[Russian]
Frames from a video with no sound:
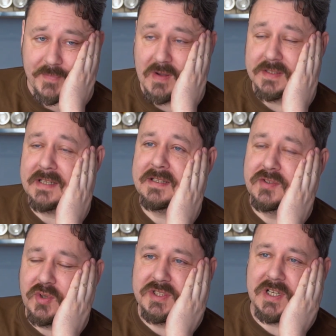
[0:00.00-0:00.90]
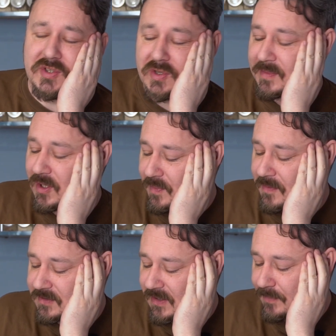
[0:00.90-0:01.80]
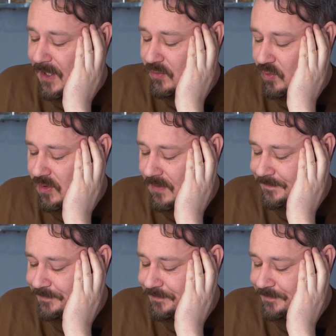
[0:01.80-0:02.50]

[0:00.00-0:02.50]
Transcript: Вот это то, за что мы любим главпродукт.